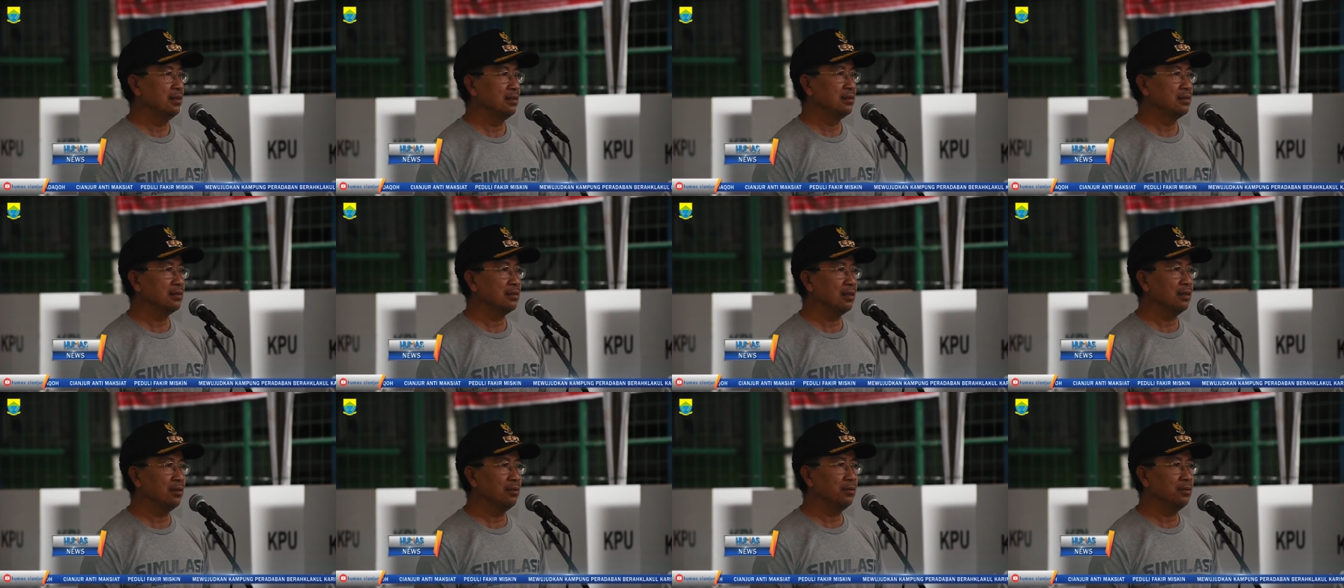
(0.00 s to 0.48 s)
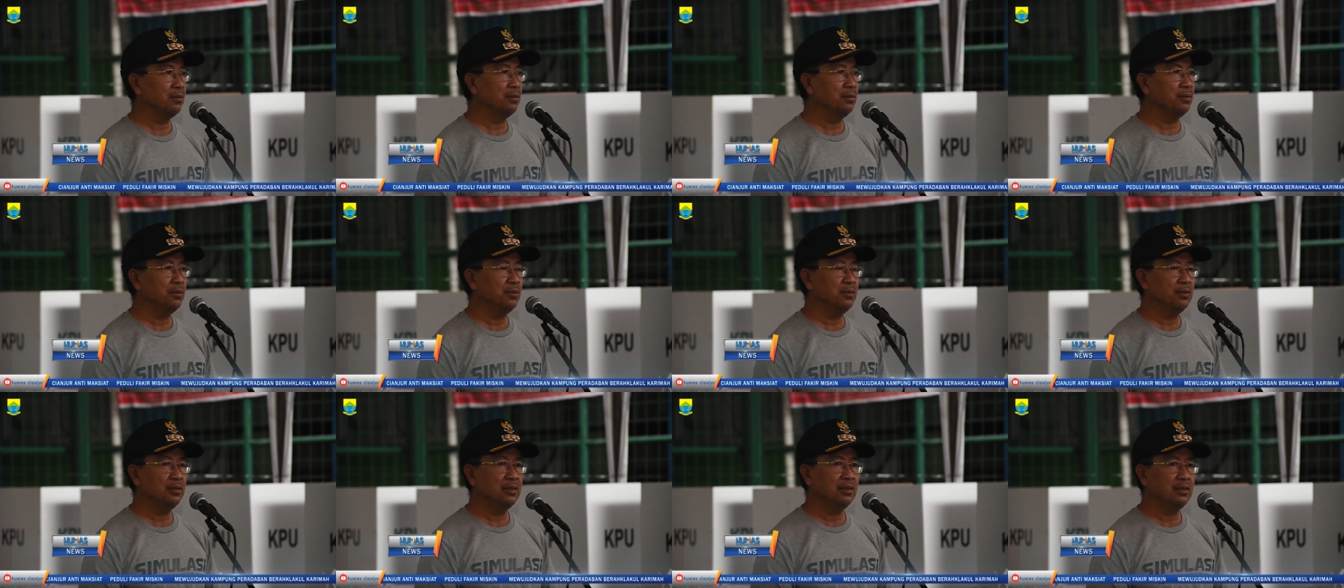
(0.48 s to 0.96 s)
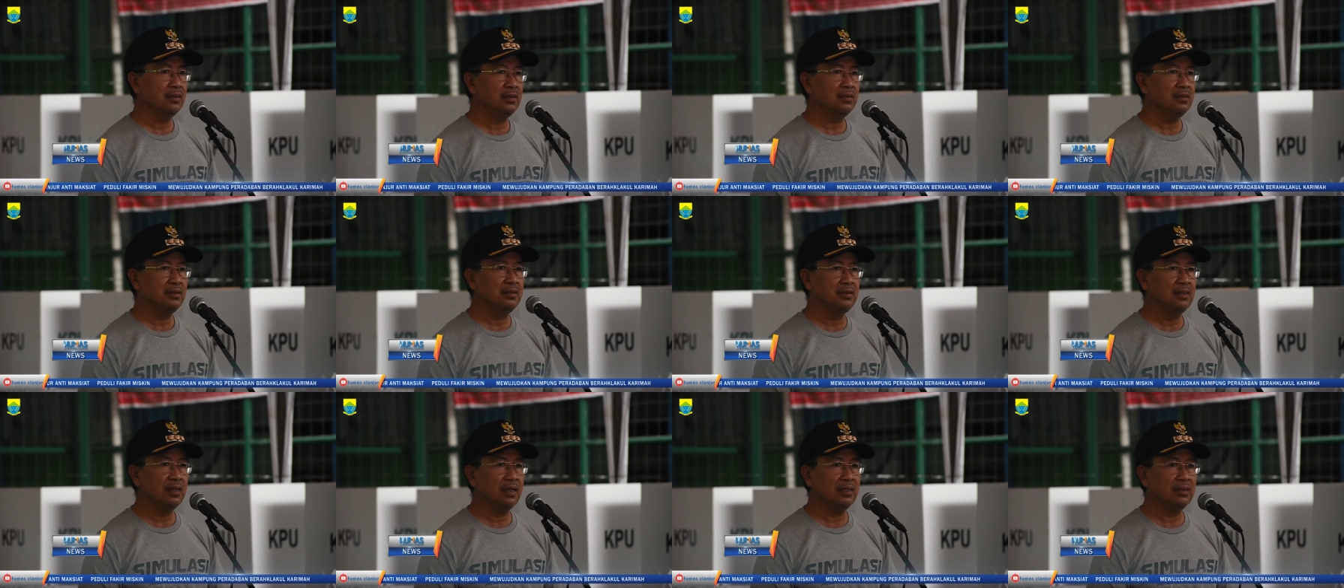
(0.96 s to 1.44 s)
seluruh
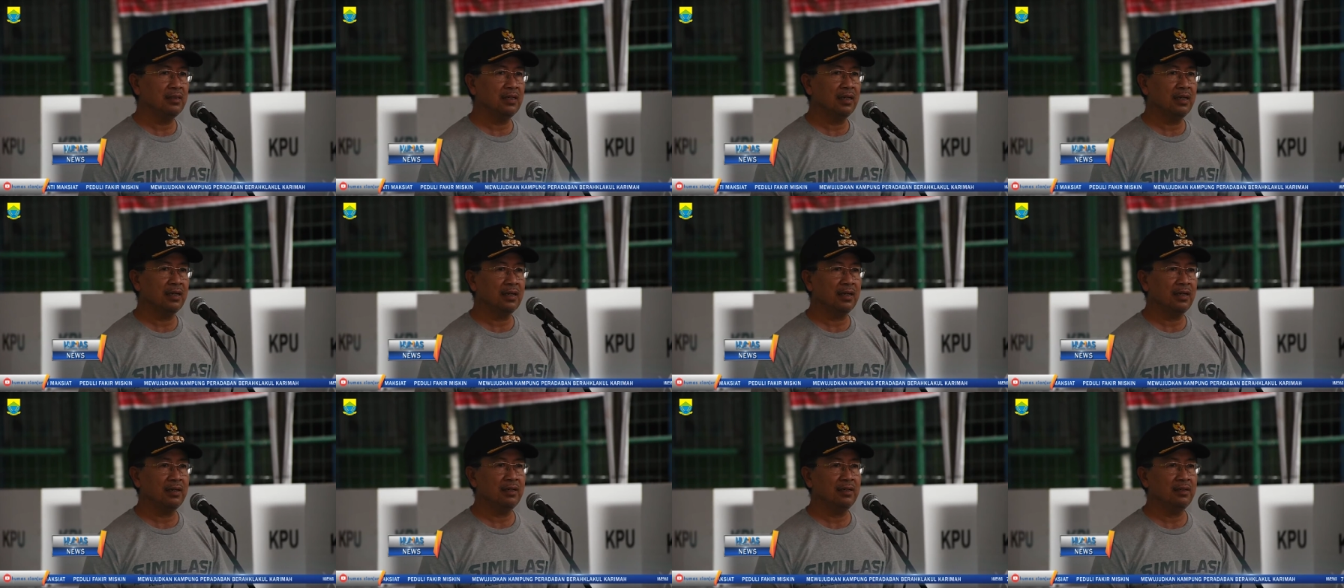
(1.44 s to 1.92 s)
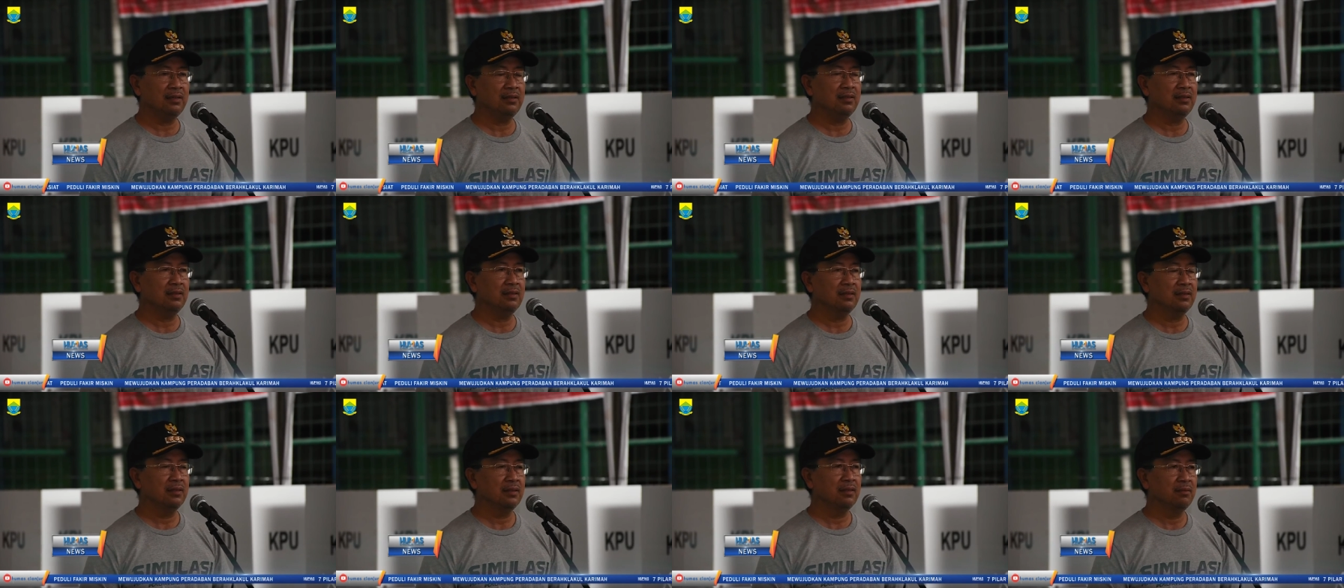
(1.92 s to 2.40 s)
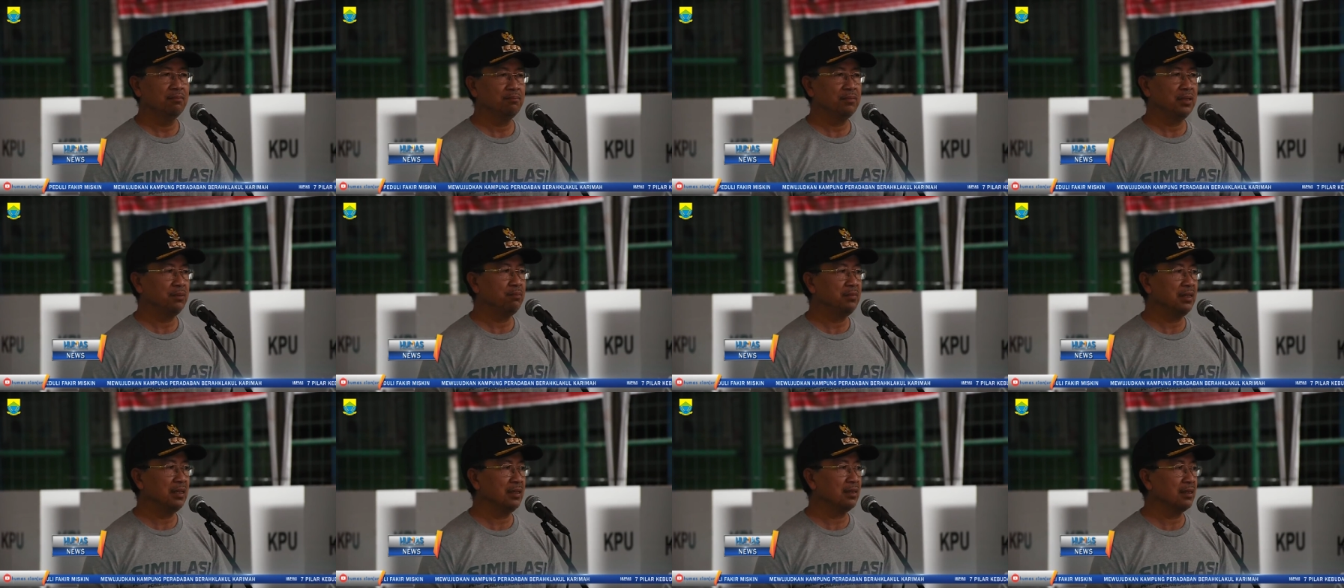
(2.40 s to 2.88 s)
jajaran
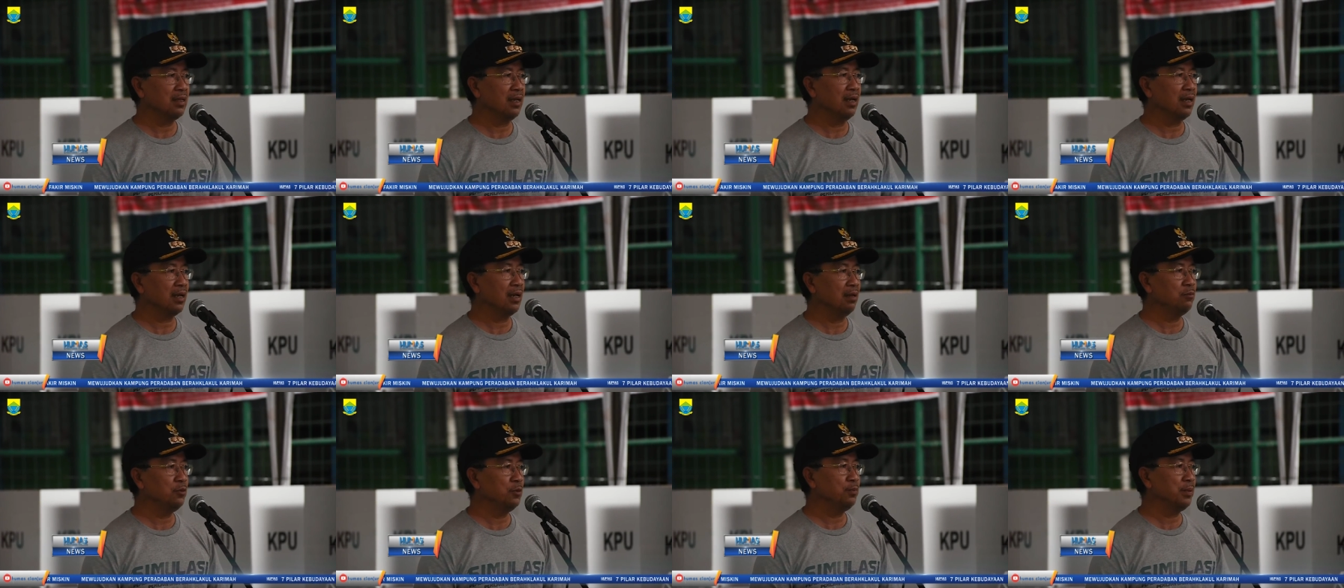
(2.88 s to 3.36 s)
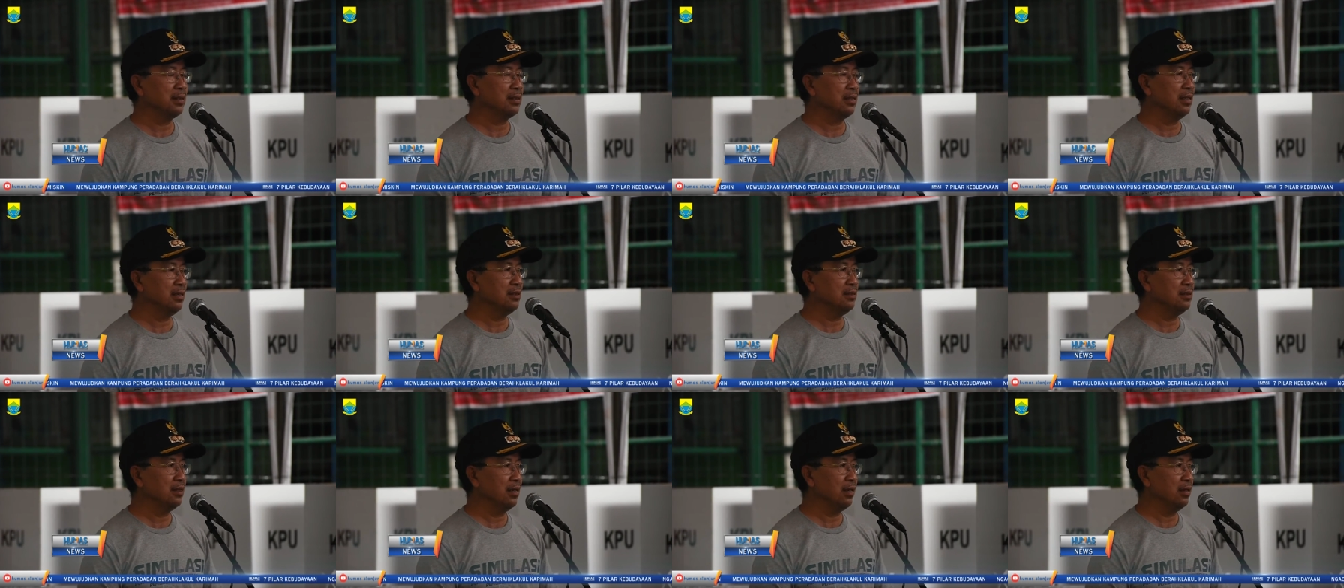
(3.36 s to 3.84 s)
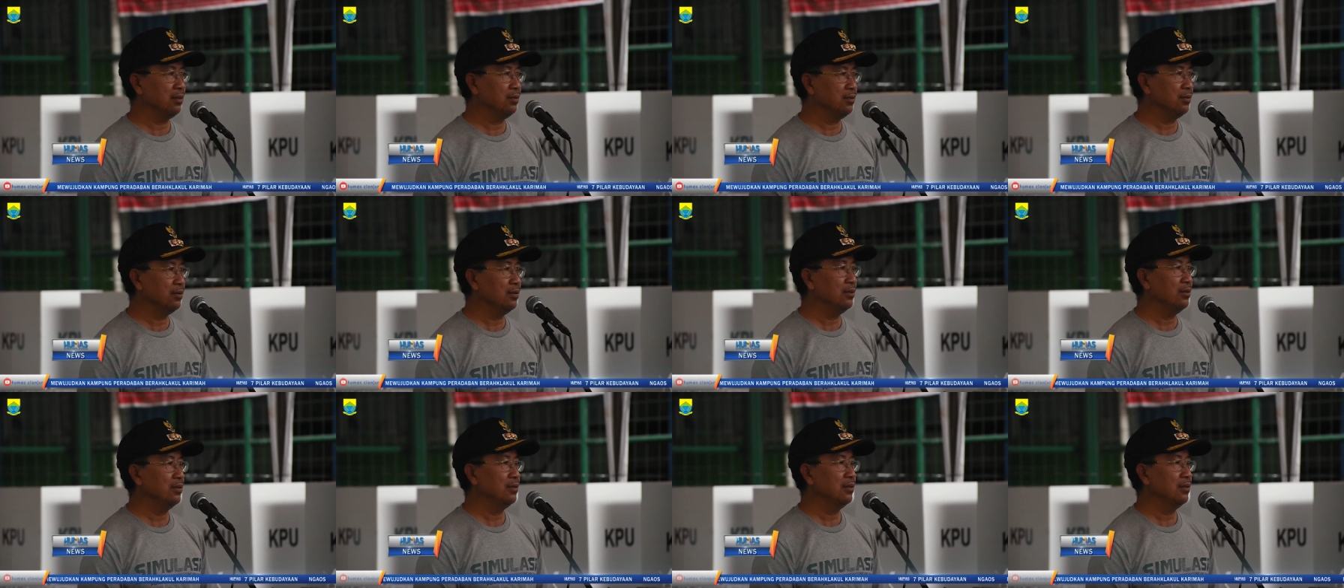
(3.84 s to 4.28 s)
pemerintah Kabupaten Cianjur.